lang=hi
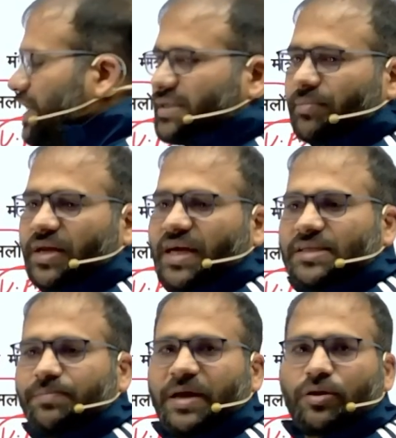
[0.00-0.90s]
असम के
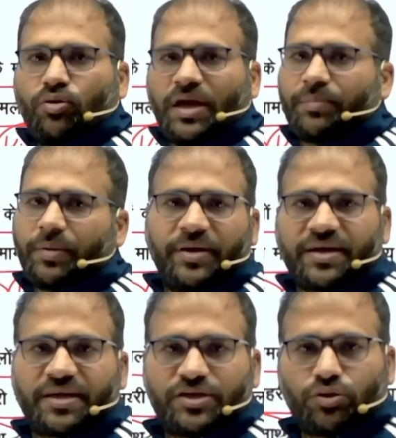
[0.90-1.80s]
राज्यपाल कौन है आप कमेंट
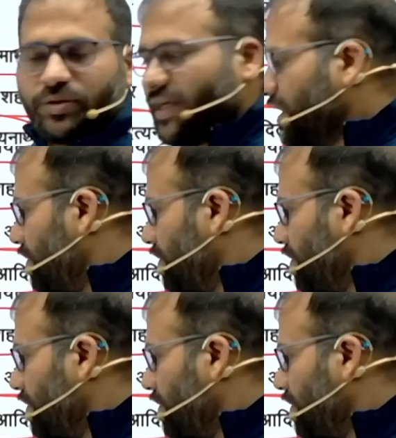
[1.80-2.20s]
करके जरूर बताइएगा